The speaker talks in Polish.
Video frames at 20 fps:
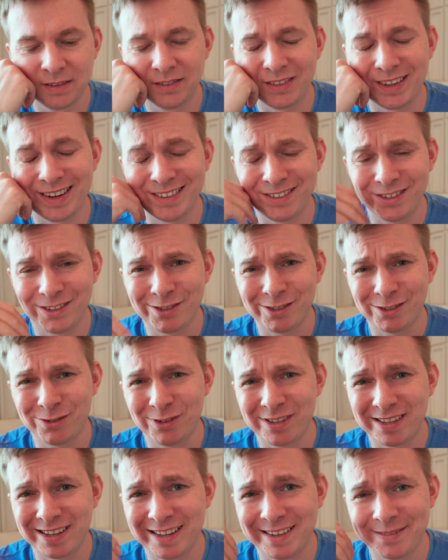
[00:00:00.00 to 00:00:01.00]
no ale to co
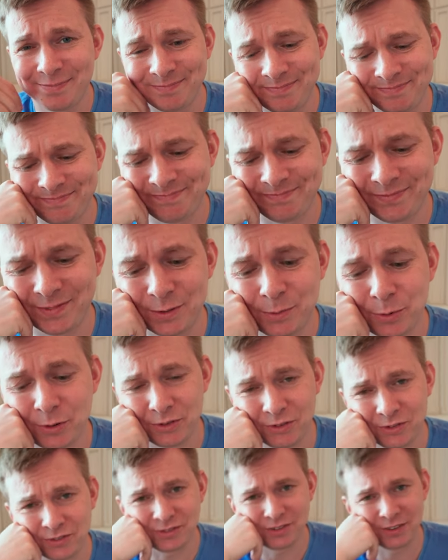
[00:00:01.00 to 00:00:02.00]
tutaj,
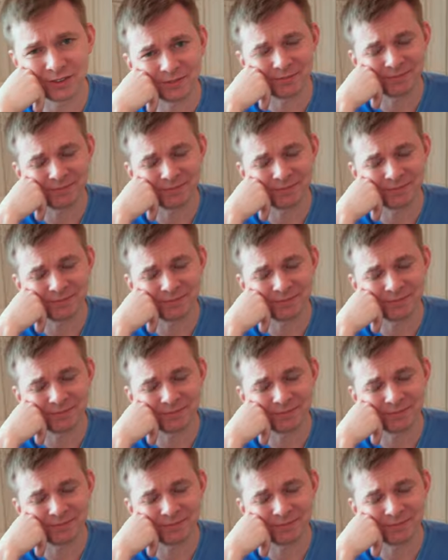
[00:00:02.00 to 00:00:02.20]
spójrzcie.